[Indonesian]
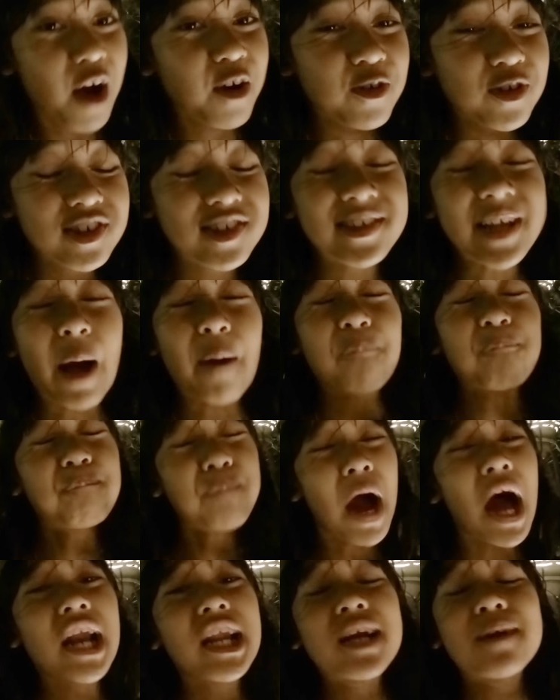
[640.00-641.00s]
bagus, yang
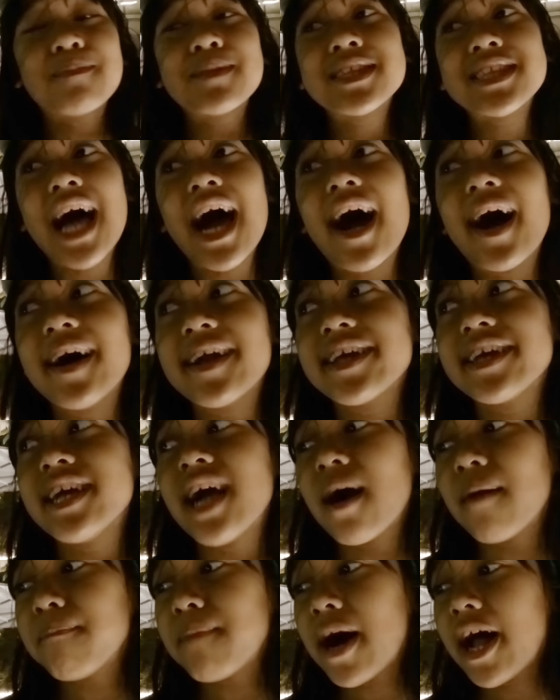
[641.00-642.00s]
paling
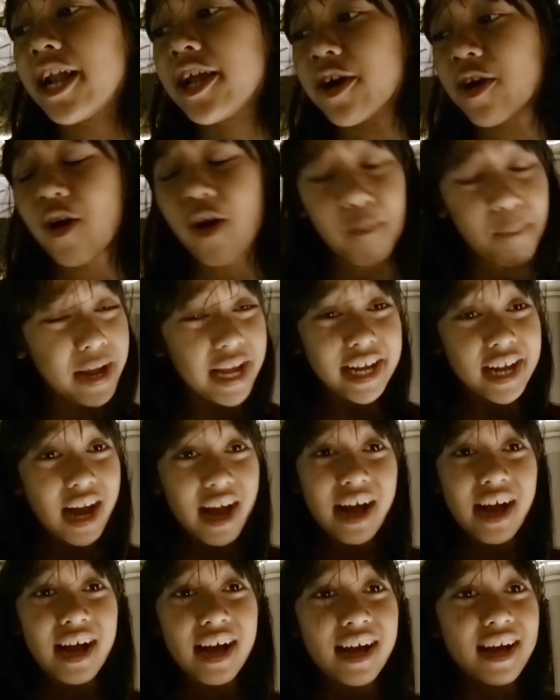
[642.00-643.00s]
menarik, yang paling oh my
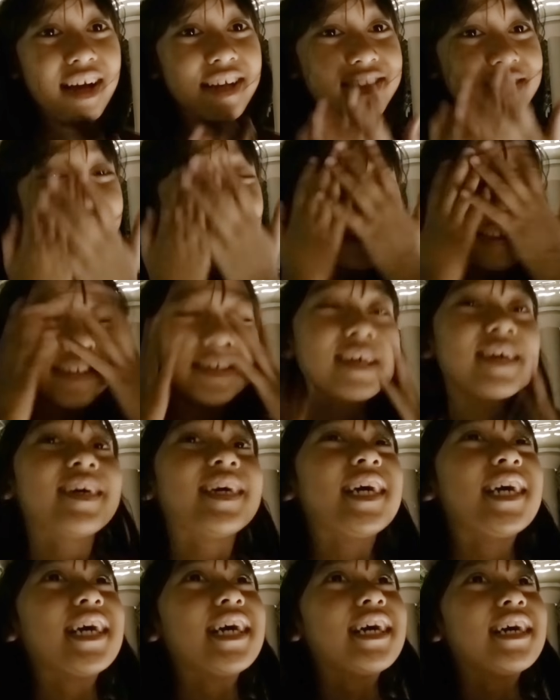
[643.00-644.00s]
god.
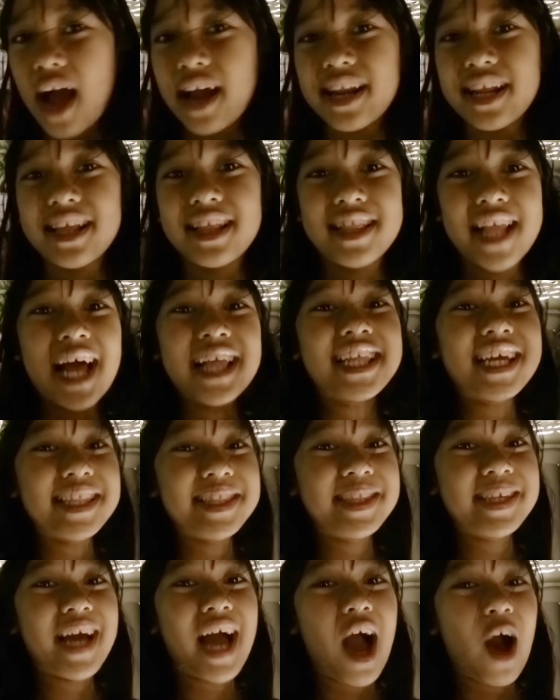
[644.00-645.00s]
Karena
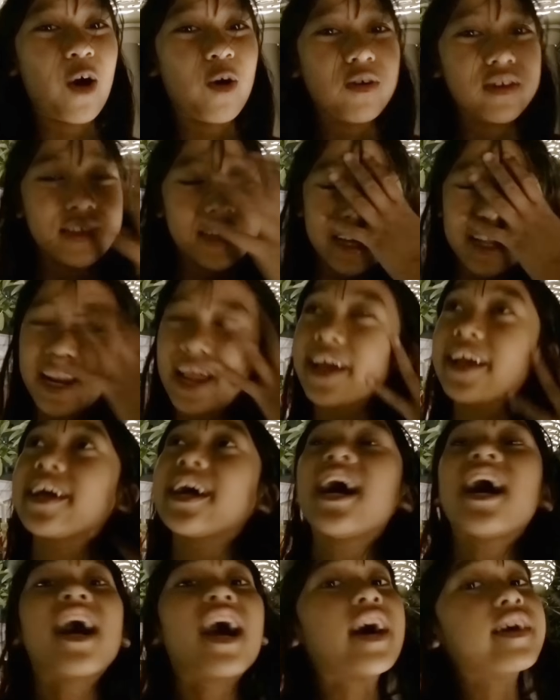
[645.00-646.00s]
nanti aku
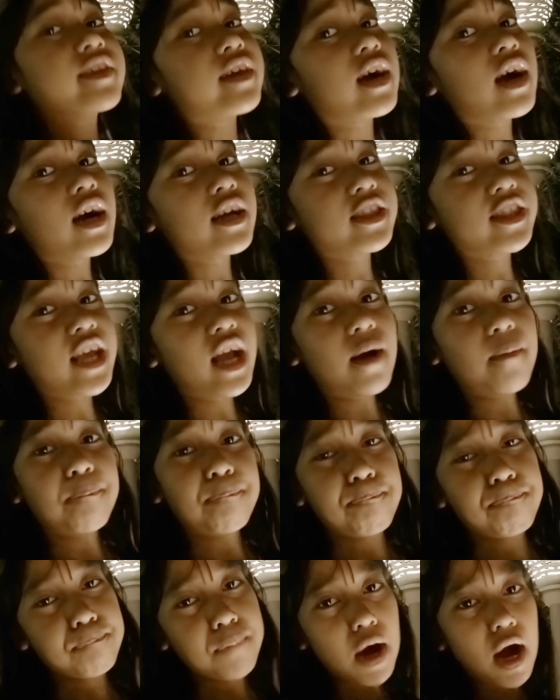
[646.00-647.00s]
nilai kata-kata yang
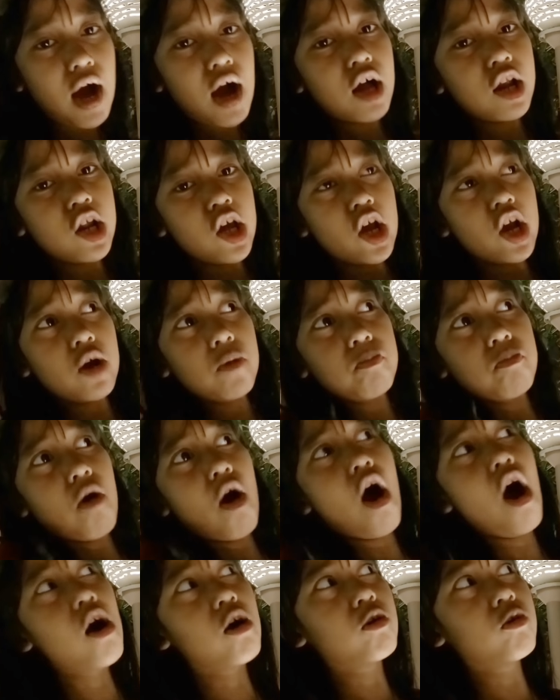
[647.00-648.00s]
paling
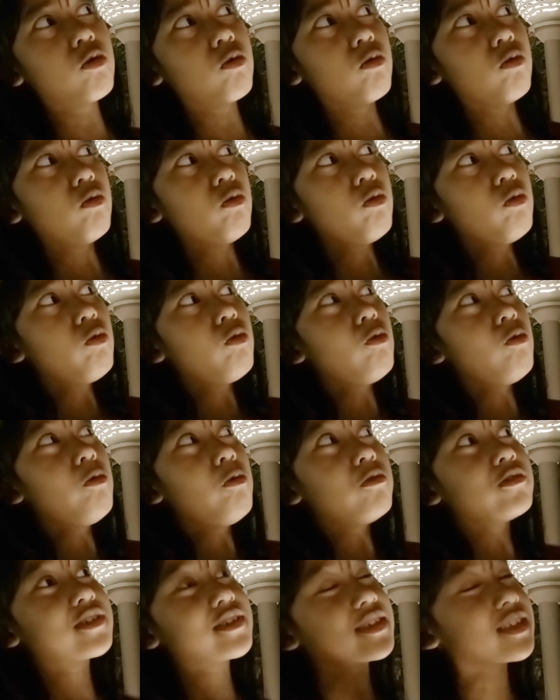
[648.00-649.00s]

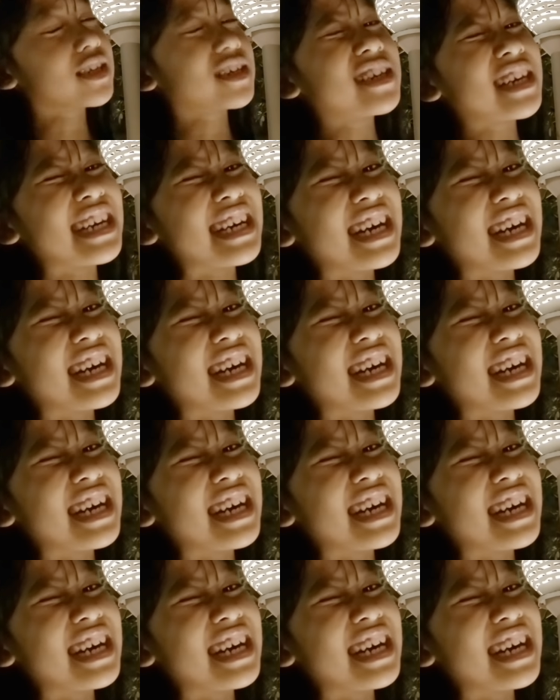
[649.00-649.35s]
bagus